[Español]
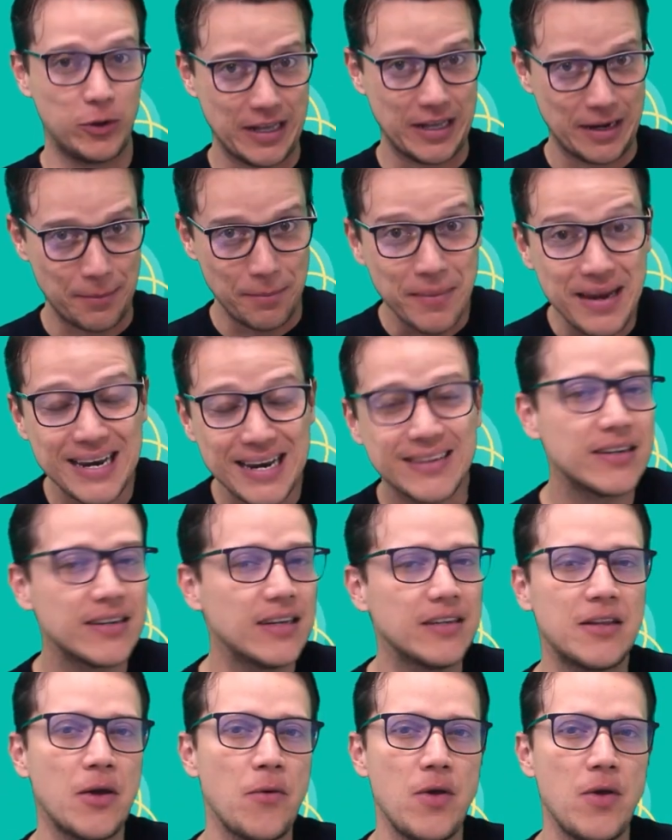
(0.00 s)
termines
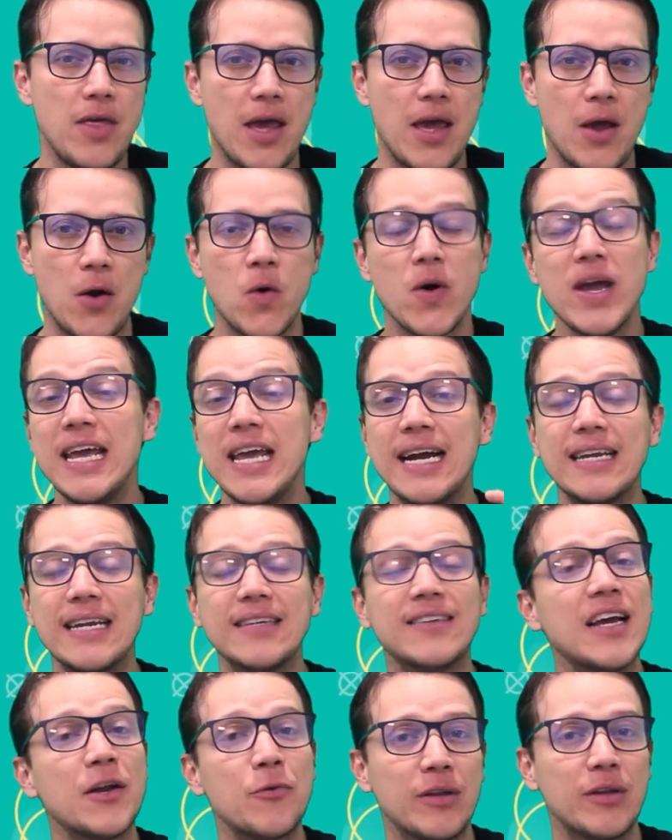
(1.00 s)
este video
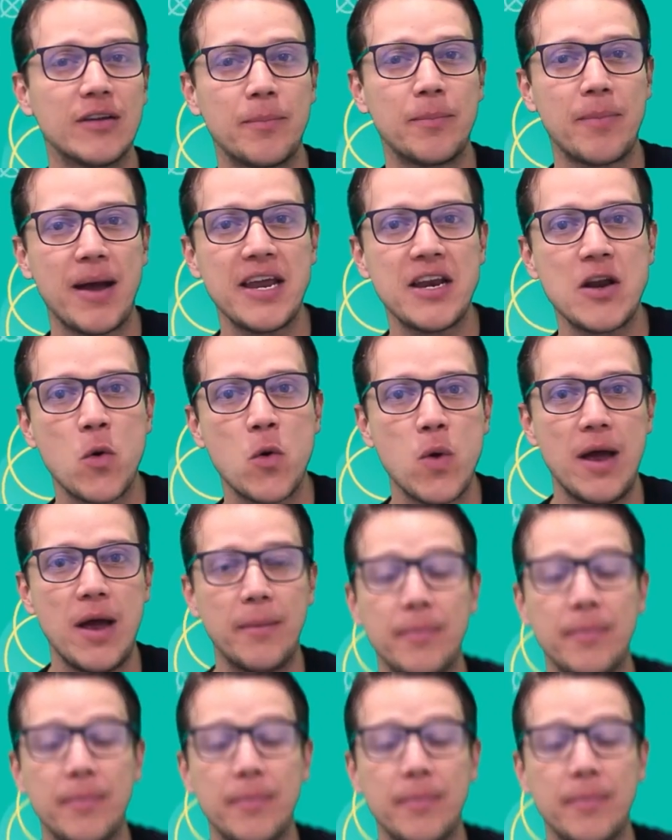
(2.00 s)
ingreses a nuestra página web